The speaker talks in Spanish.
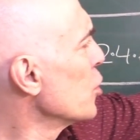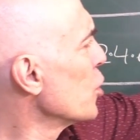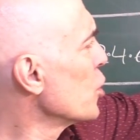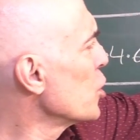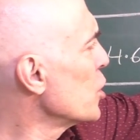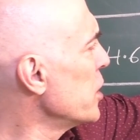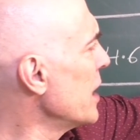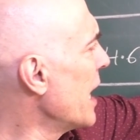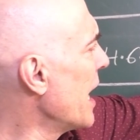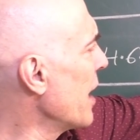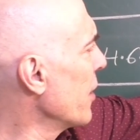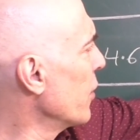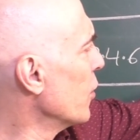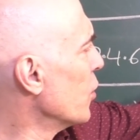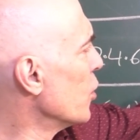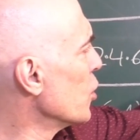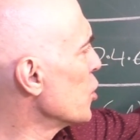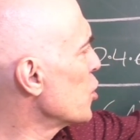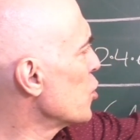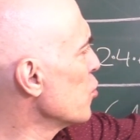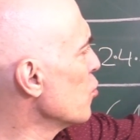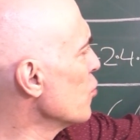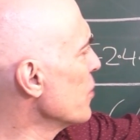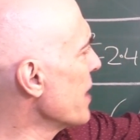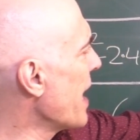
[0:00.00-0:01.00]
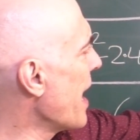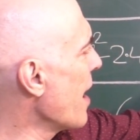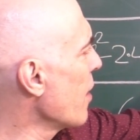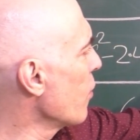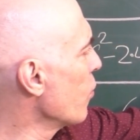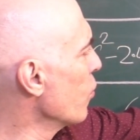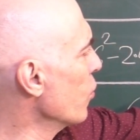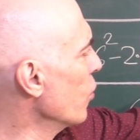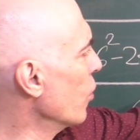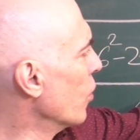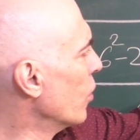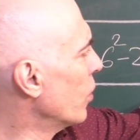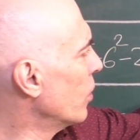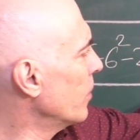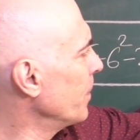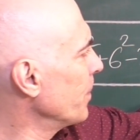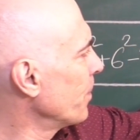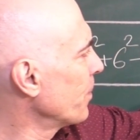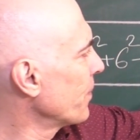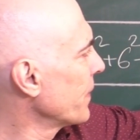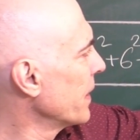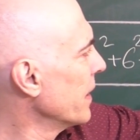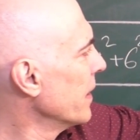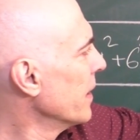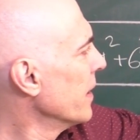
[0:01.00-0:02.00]
dos lados, un ángulo,
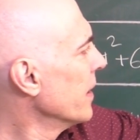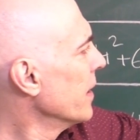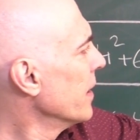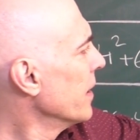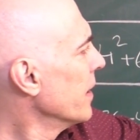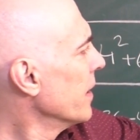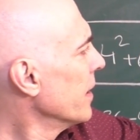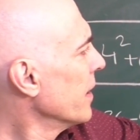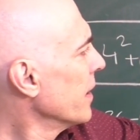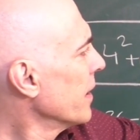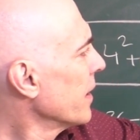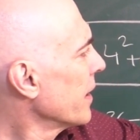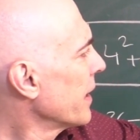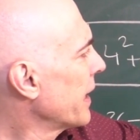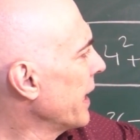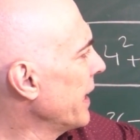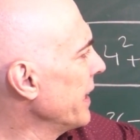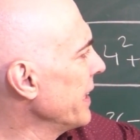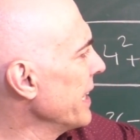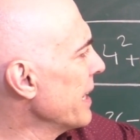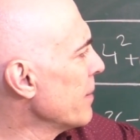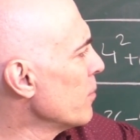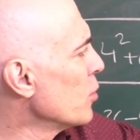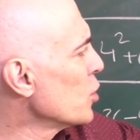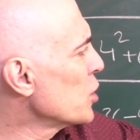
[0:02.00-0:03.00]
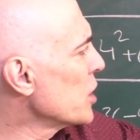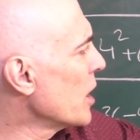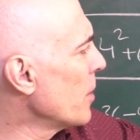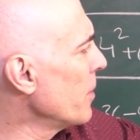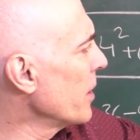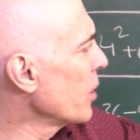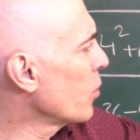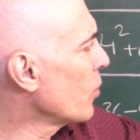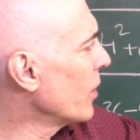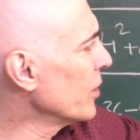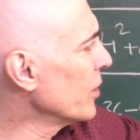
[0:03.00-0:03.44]
queríamos saber